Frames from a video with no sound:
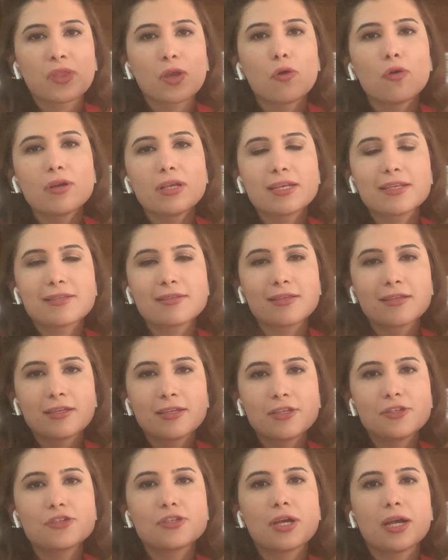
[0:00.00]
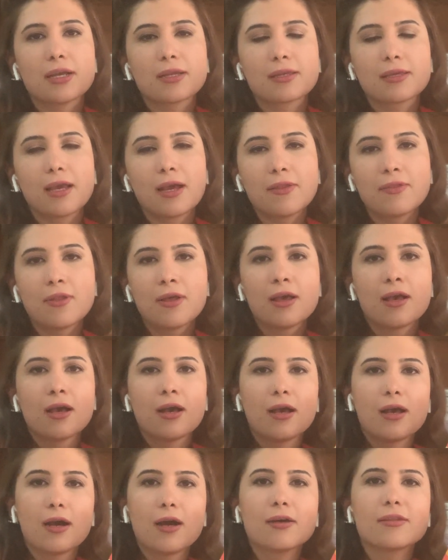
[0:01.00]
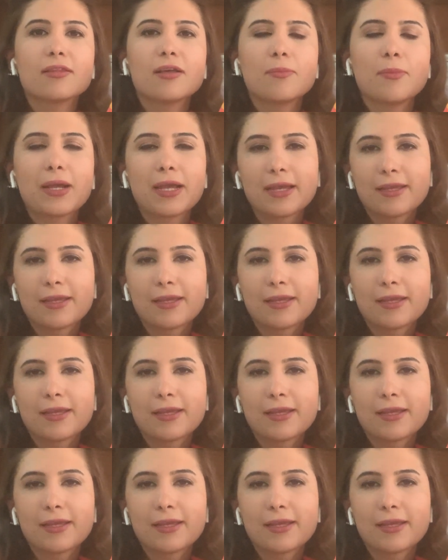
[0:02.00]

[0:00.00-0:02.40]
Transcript: o iksiri içerken adama